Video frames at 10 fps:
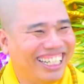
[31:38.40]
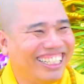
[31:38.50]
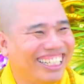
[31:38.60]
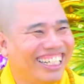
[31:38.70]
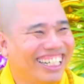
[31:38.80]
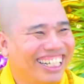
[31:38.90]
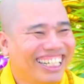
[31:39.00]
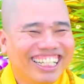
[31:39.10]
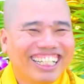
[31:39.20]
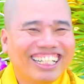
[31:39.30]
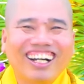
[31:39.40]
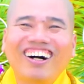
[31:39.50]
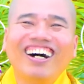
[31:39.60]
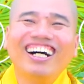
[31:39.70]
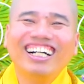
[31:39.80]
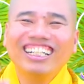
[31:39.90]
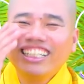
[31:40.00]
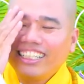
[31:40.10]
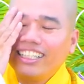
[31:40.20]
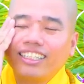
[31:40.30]
Thấy chưa? Đó,
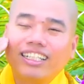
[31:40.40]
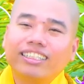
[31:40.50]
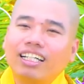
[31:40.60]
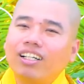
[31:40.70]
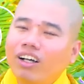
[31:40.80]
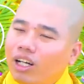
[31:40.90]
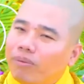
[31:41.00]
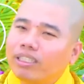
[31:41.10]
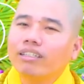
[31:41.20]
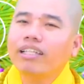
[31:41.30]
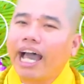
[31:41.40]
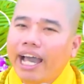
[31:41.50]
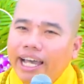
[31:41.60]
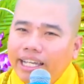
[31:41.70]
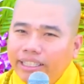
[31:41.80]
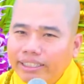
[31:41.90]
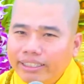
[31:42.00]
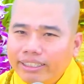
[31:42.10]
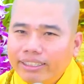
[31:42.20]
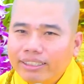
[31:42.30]
nên từ nào đó nó mới tự tại.
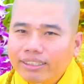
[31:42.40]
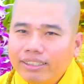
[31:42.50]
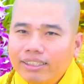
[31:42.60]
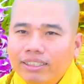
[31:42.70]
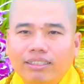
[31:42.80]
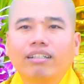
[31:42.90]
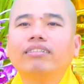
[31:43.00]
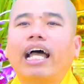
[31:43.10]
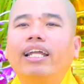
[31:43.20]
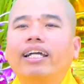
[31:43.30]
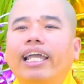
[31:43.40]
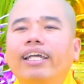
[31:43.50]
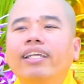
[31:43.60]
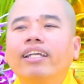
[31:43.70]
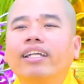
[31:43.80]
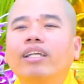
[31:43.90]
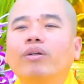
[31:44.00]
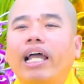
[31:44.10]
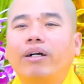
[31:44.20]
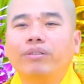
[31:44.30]
Tự tại là ngay cái
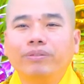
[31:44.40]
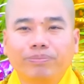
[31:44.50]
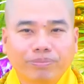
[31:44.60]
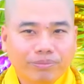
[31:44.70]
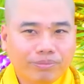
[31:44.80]
chỗ nào?